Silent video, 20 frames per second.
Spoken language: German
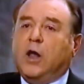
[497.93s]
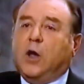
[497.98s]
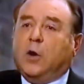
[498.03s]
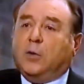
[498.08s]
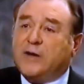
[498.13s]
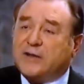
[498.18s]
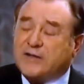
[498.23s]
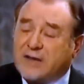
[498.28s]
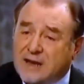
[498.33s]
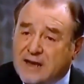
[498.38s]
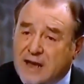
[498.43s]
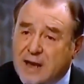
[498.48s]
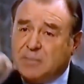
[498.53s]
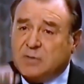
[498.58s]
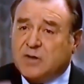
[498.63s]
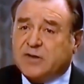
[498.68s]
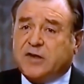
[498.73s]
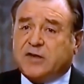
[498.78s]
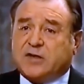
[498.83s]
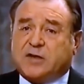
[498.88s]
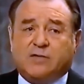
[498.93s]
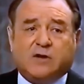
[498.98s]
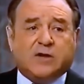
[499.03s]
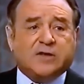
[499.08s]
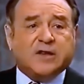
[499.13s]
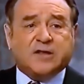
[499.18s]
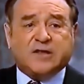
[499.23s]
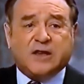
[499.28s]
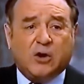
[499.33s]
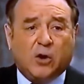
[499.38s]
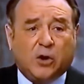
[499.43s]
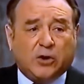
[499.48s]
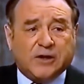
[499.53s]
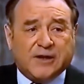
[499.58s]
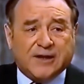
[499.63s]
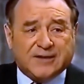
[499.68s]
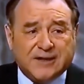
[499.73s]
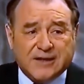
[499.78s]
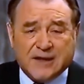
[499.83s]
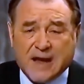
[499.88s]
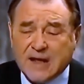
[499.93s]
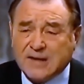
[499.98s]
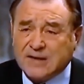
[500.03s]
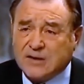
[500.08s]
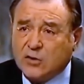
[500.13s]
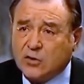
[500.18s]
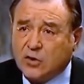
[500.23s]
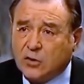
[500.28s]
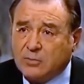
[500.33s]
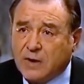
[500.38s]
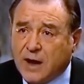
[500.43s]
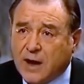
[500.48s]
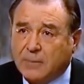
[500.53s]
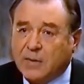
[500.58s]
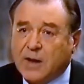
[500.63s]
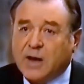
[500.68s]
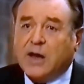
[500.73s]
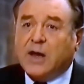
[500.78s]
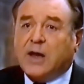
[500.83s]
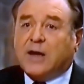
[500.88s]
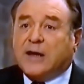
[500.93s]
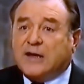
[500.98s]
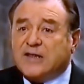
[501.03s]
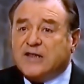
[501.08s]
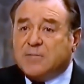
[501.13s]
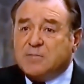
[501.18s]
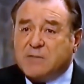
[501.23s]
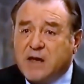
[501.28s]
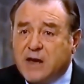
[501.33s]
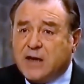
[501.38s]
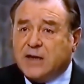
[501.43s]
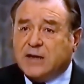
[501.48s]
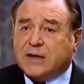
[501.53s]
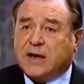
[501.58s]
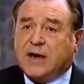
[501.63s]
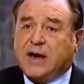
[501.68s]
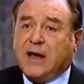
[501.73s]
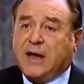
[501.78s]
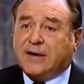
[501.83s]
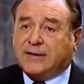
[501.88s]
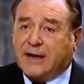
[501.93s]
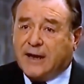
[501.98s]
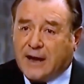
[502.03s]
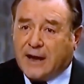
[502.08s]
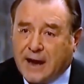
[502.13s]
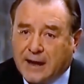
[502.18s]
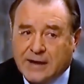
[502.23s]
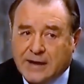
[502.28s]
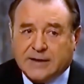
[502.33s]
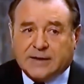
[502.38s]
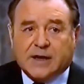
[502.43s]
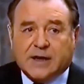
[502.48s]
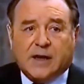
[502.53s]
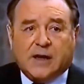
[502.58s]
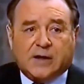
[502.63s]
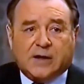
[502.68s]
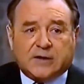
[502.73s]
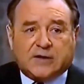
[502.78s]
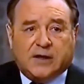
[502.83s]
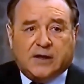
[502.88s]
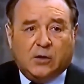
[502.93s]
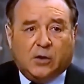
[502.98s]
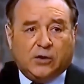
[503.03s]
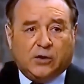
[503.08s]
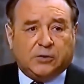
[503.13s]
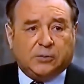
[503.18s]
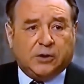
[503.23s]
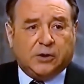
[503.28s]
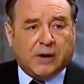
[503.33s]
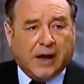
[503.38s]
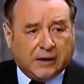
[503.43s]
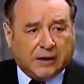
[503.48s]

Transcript: Und das Ergebnis ist gewesen, dass die Leute das nicht ernst genommen haben. Ganz im Gegenteil, er hat erreicht, dass die Leute mit